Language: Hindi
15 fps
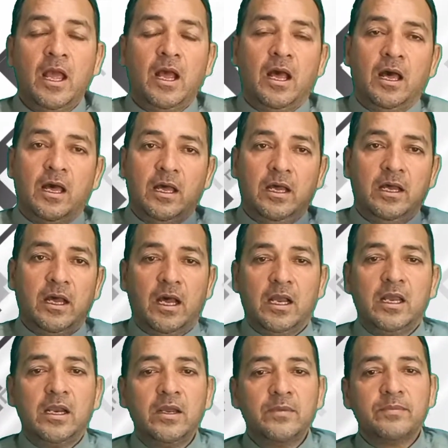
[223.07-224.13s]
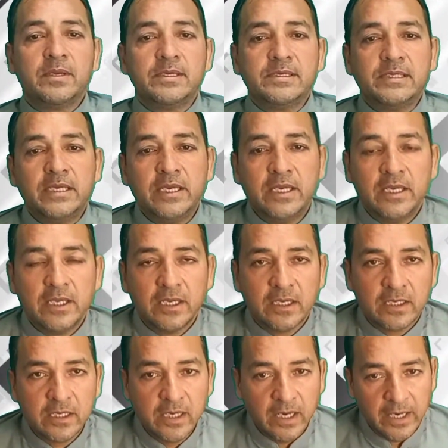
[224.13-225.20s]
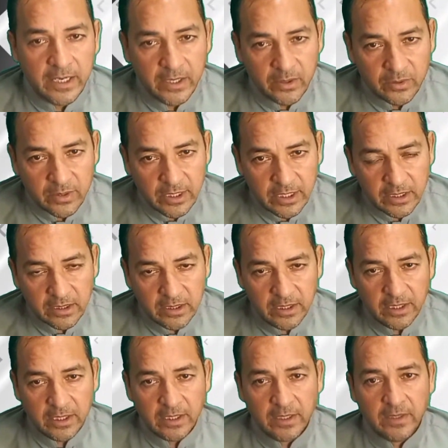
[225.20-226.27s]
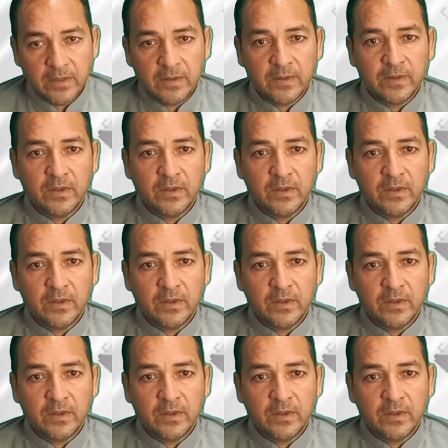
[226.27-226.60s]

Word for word: अगर हम किसी घड़ी को देखते हैं